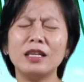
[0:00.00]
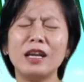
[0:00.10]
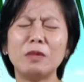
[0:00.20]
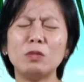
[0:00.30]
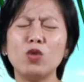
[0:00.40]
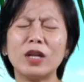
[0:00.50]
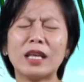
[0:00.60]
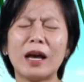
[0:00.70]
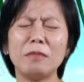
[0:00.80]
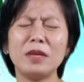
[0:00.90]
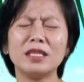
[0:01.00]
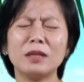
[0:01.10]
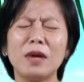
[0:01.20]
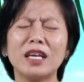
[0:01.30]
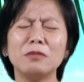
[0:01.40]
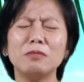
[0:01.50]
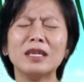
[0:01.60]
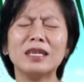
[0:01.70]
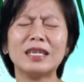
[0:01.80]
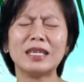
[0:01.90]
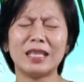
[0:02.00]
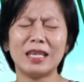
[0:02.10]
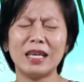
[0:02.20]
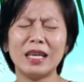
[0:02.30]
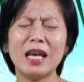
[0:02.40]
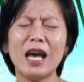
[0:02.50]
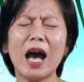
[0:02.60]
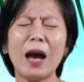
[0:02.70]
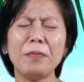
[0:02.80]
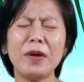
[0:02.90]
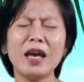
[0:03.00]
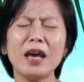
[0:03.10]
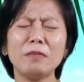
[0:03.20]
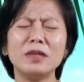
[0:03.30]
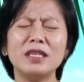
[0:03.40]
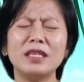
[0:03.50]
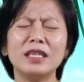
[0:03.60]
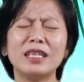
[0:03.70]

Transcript: dan membuat kami semakin mengerti apa yang menjadi